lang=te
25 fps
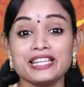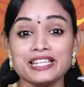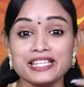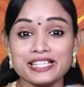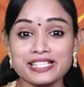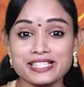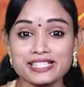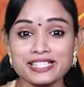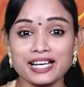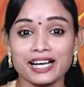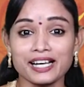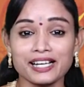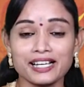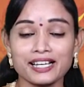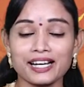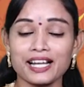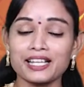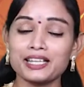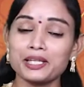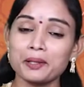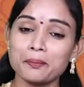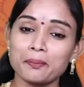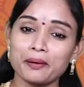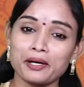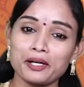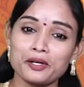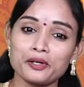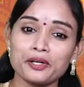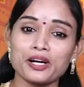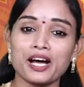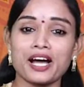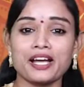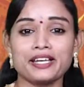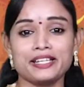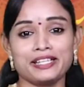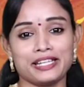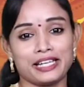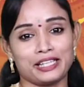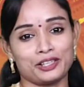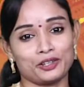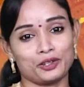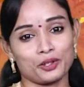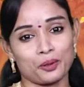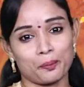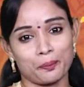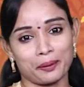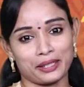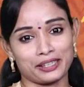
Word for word: ఈ సంక్రాంతి పండుగ ఎంతో